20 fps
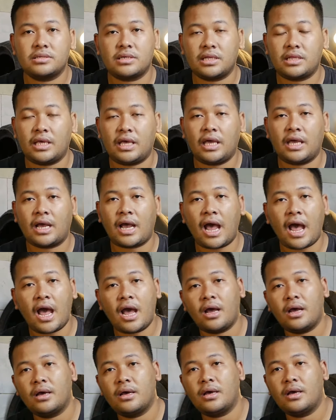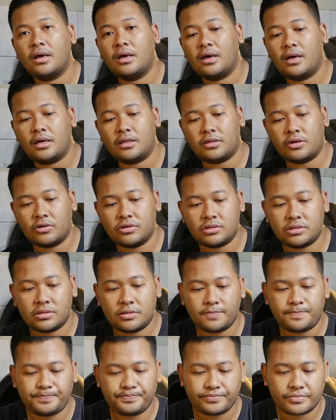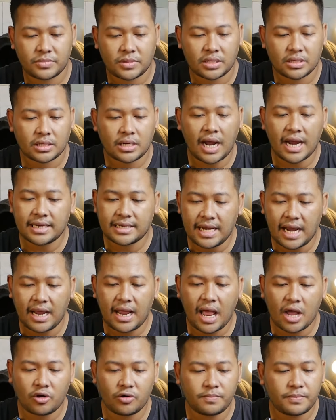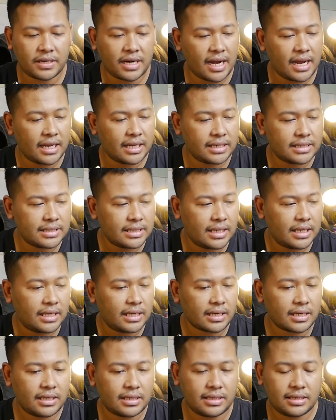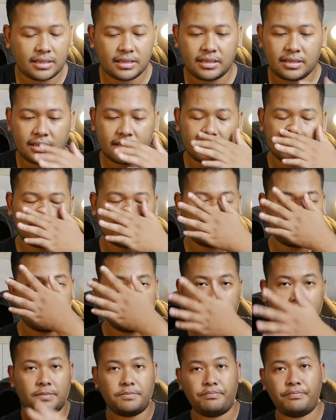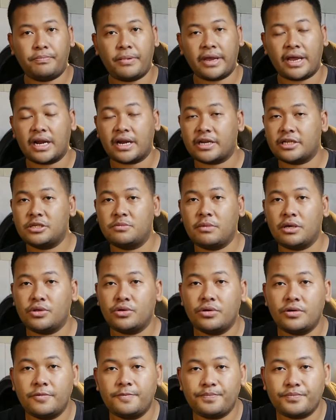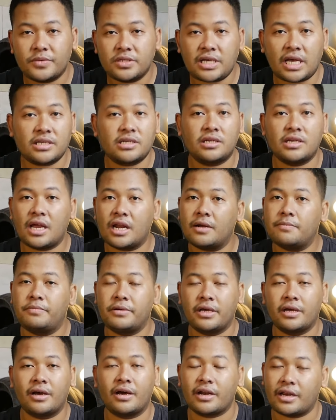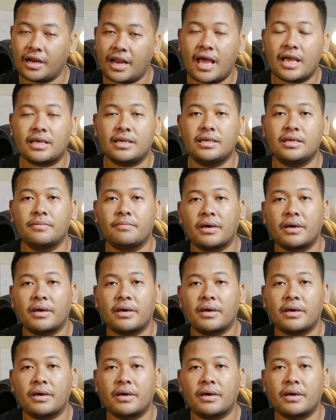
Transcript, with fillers: CTEK, terus kadang aku pernah ke bengkel resmi itu chargernya lebih ngeri lagi,